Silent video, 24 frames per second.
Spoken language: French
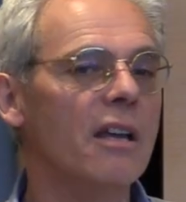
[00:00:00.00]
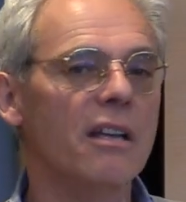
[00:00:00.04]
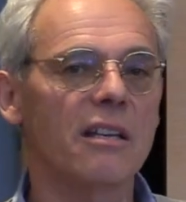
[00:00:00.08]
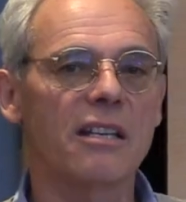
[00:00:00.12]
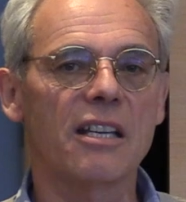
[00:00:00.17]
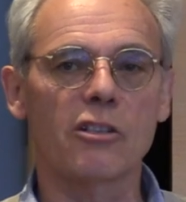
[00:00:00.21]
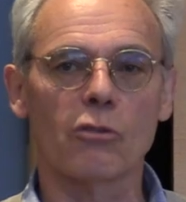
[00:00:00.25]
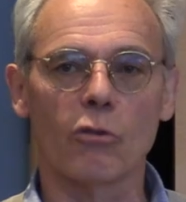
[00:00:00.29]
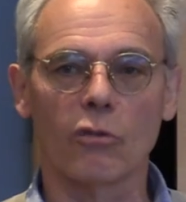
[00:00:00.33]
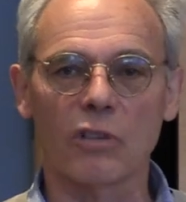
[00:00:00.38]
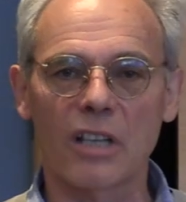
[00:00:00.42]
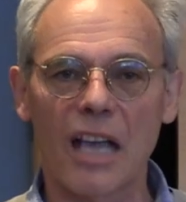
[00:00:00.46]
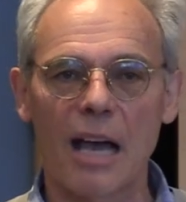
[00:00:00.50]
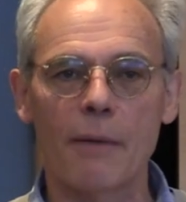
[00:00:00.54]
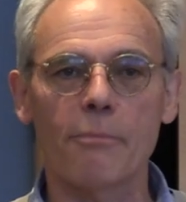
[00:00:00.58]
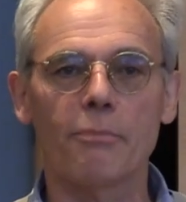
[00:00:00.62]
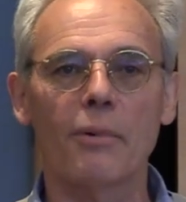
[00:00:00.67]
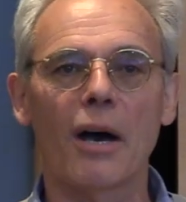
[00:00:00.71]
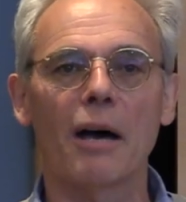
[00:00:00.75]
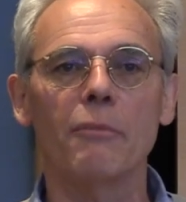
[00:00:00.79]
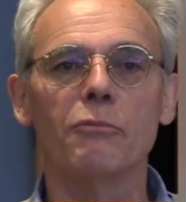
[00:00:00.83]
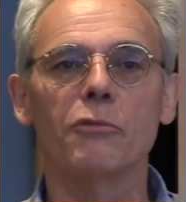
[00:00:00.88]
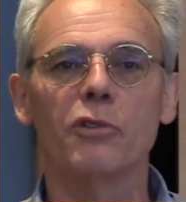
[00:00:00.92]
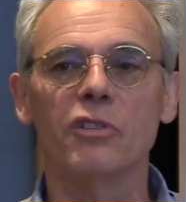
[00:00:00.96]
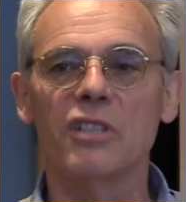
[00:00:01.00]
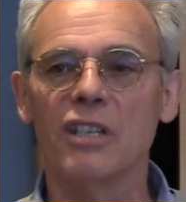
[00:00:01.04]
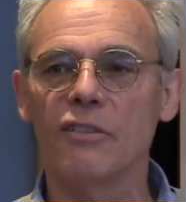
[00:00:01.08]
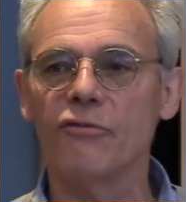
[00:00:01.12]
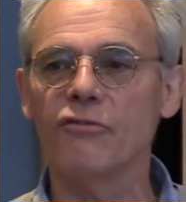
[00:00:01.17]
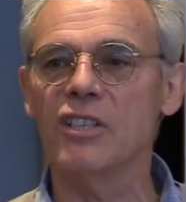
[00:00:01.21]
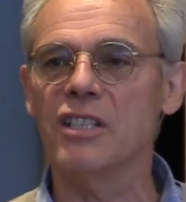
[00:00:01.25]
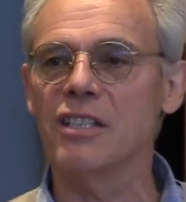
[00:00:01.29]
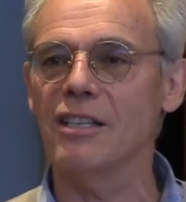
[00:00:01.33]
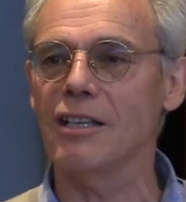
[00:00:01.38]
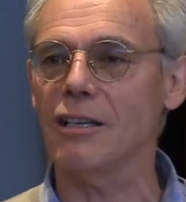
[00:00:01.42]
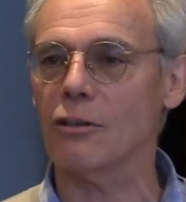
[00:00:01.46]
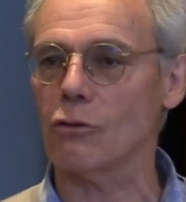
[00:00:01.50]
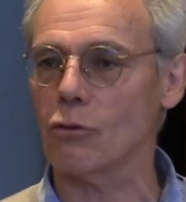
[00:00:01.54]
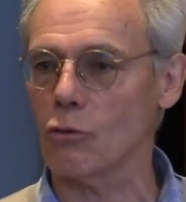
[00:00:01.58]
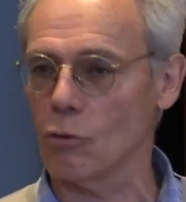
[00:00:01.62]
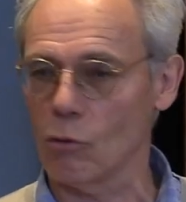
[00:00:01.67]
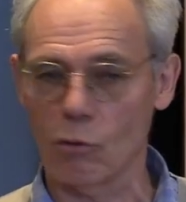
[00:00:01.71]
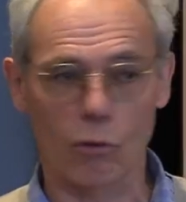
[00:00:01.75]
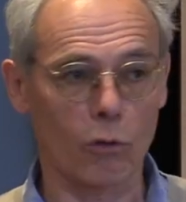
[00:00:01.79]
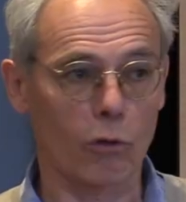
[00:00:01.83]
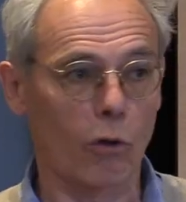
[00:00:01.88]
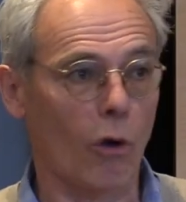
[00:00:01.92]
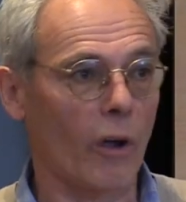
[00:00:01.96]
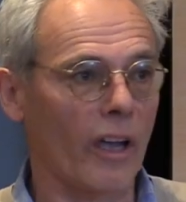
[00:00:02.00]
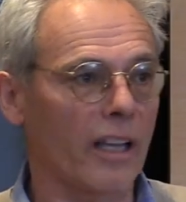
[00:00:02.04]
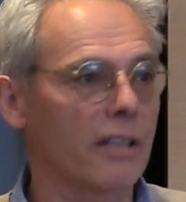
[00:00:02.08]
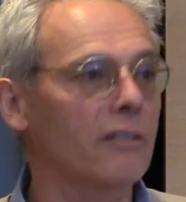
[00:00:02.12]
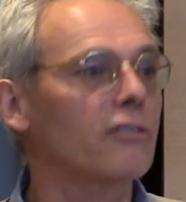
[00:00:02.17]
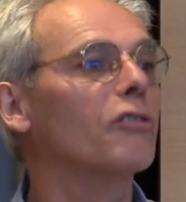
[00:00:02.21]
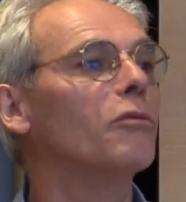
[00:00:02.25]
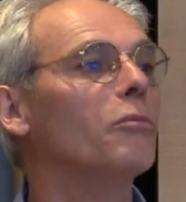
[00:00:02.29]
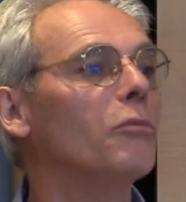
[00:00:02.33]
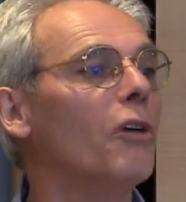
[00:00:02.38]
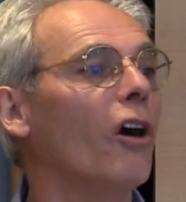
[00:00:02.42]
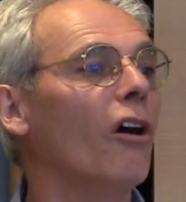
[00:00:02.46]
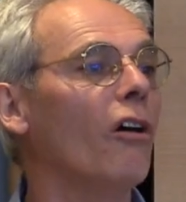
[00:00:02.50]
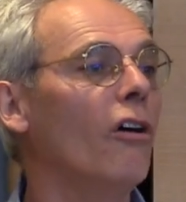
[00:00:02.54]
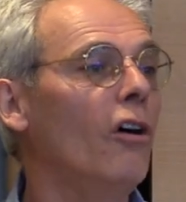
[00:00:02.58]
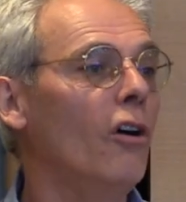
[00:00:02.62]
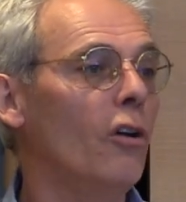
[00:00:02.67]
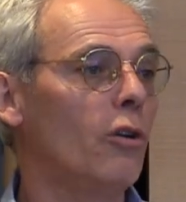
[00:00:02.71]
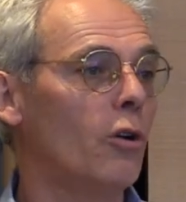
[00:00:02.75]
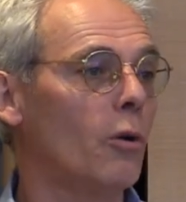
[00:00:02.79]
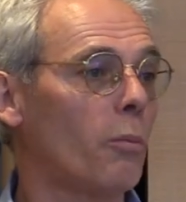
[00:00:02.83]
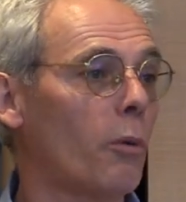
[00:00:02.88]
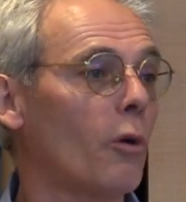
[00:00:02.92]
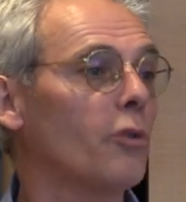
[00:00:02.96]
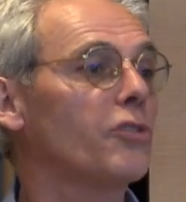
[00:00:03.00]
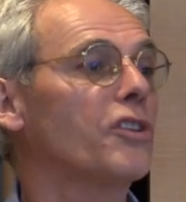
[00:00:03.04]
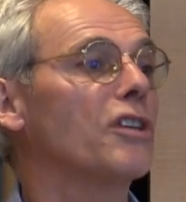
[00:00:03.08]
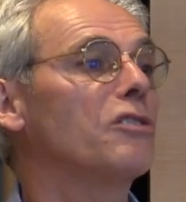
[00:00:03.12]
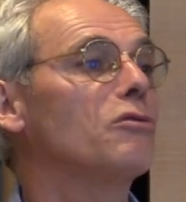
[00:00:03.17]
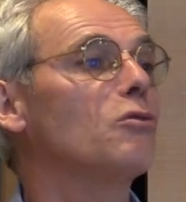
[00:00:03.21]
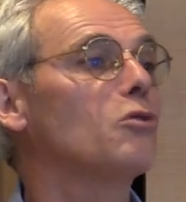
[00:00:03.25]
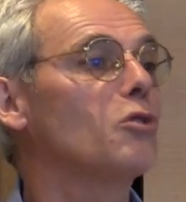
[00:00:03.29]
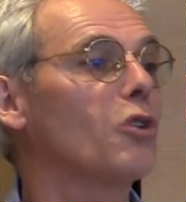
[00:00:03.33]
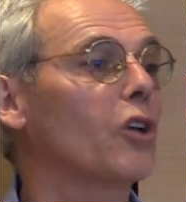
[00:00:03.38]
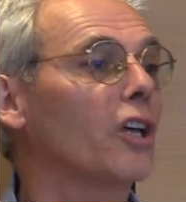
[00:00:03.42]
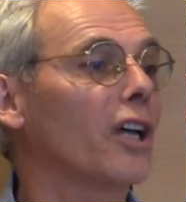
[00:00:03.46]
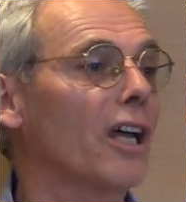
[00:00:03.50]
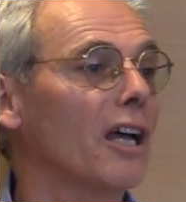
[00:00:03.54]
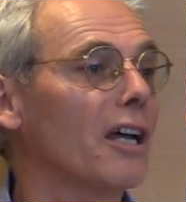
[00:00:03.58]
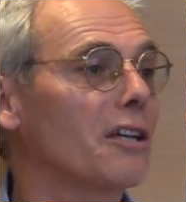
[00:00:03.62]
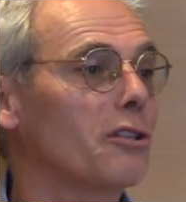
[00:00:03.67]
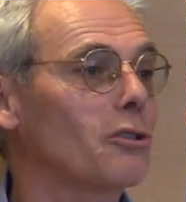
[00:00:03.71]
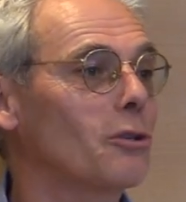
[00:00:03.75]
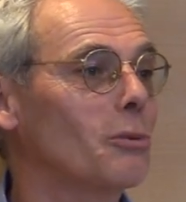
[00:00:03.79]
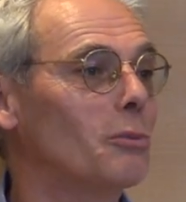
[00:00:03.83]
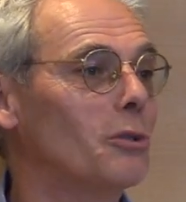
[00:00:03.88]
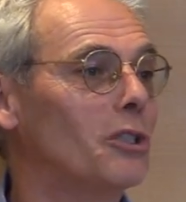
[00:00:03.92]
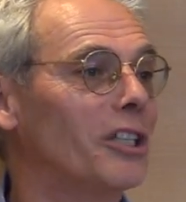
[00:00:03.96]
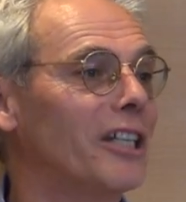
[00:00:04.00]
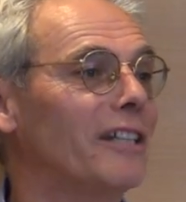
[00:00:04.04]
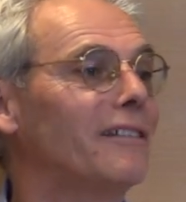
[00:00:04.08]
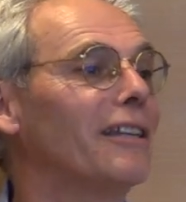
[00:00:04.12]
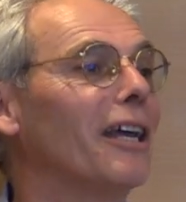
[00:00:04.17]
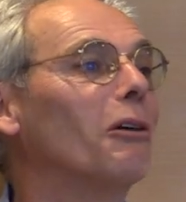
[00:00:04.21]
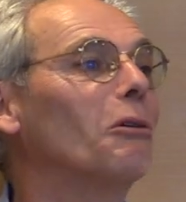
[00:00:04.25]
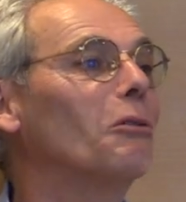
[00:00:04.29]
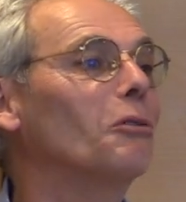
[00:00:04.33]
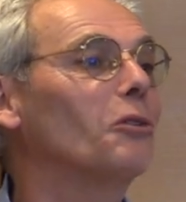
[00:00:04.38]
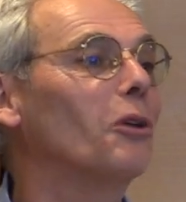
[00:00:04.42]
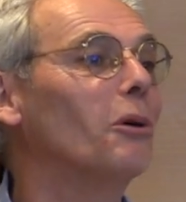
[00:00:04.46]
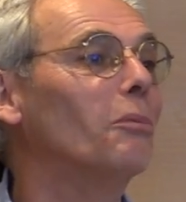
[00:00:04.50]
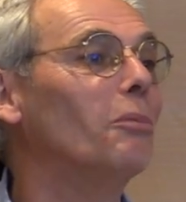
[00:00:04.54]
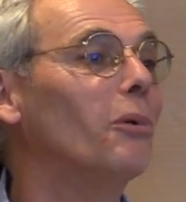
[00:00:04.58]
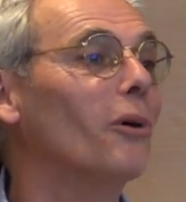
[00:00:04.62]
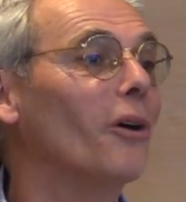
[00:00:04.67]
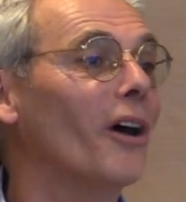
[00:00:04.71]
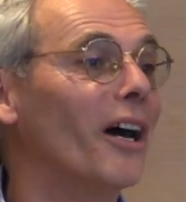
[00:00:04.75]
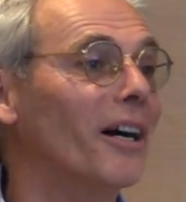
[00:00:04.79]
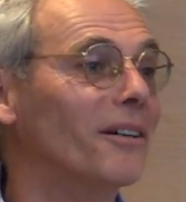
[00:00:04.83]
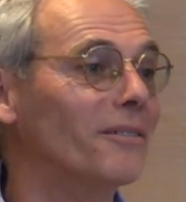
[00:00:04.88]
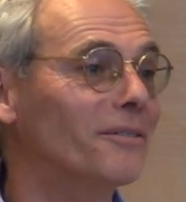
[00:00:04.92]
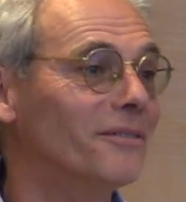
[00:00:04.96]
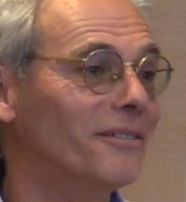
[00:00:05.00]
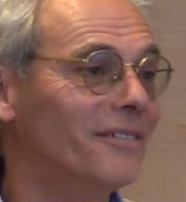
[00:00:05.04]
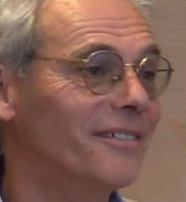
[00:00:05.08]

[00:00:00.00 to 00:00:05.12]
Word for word: qui sont capables de définir euh, correctement le processus de création monétaire contemporain.